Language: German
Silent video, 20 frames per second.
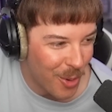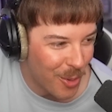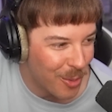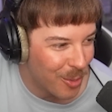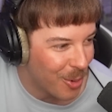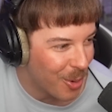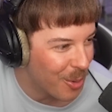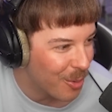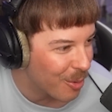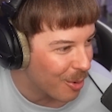
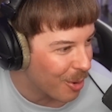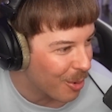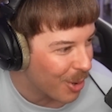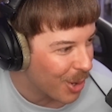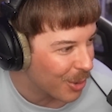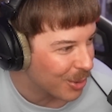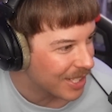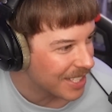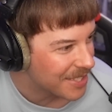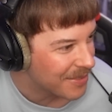oh, oh,
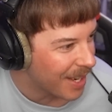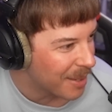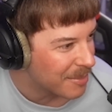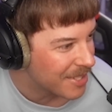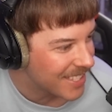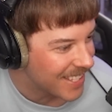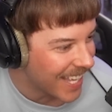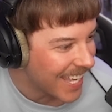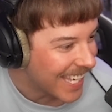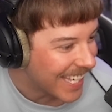oh, das war im
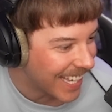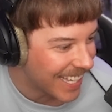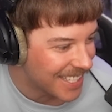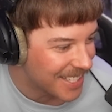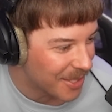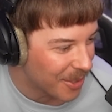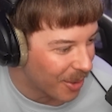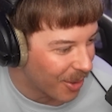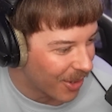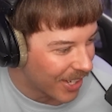
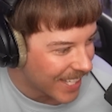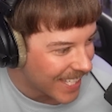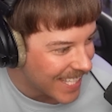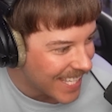Steak-Restaurant.